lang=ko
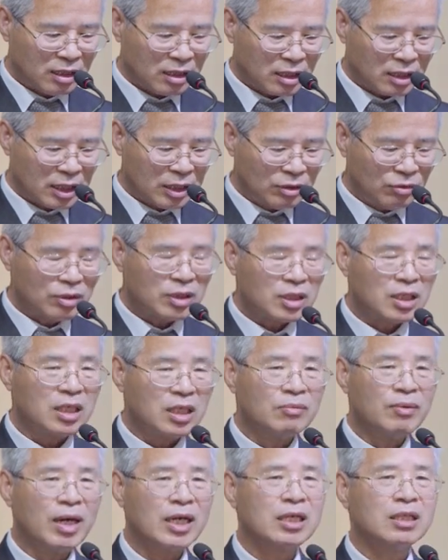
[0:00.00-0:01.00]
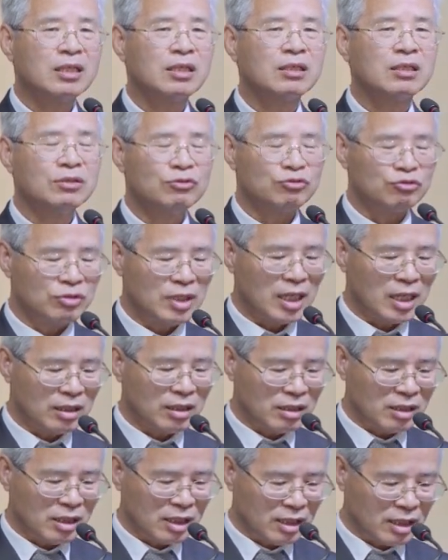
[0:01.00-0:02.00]
그리고 이방인들은
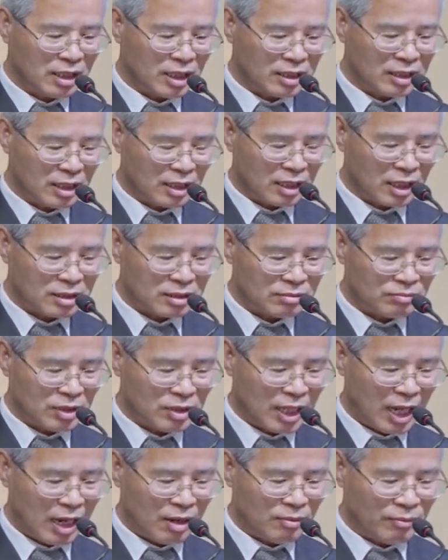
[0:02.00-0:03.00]
유대인들을 이렇게 생각했습니다.